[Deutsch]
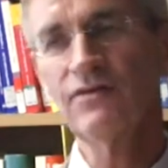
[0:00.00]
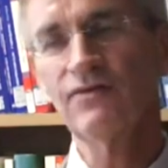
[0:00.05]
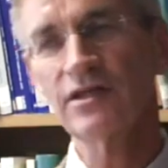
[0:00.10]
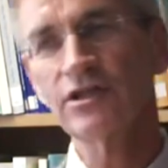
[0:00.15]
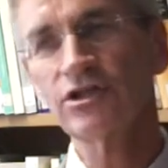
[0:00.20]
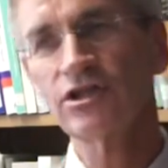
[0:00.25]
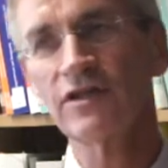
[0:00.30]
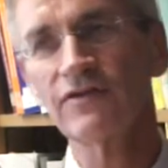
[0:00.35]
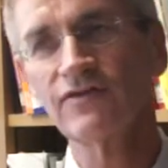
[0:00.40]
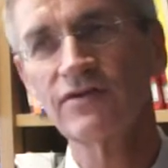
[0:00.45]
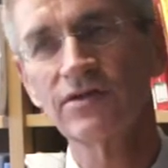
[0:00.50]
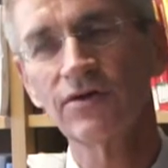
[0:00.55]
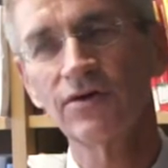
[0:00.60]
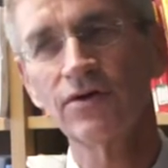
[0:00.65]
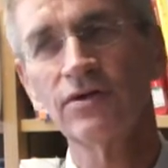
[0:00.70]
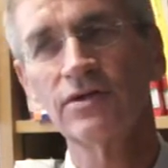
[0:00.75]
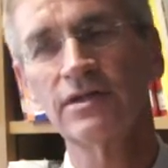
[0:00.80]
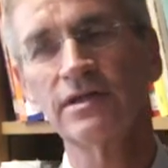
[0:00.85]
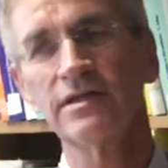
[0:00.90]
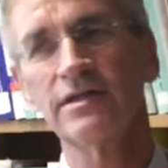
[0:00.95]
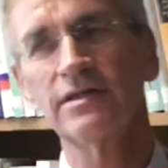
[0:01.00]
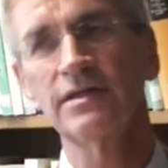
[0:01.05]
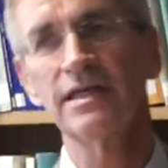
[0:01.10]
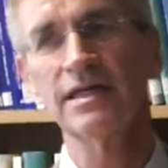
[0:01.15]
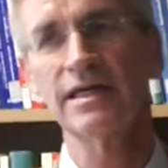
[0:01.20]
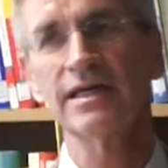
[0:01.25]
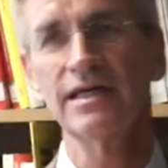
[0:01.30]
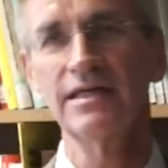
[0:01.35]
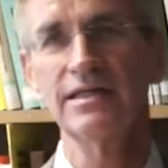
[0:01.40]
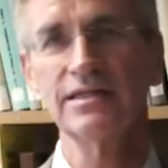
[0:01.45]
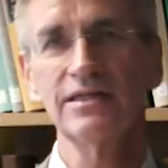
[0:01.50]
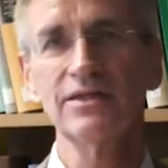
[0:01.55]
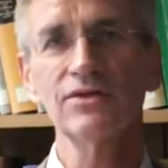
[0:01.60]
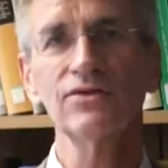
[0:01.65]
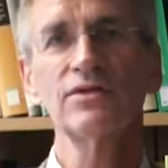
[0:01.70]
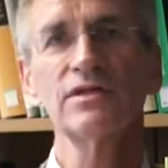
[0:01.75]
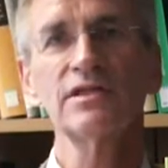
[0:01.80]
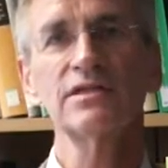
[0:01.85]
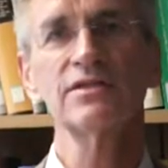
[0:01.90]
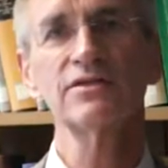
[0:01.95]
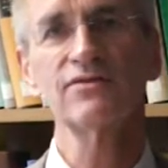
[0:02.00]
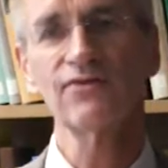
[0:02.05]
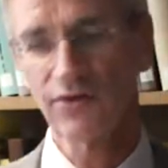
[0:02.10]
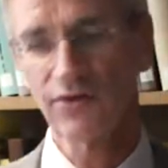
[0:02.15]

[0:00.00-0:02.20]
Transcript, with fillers: die Wirtschaft so, die Realisierung dieses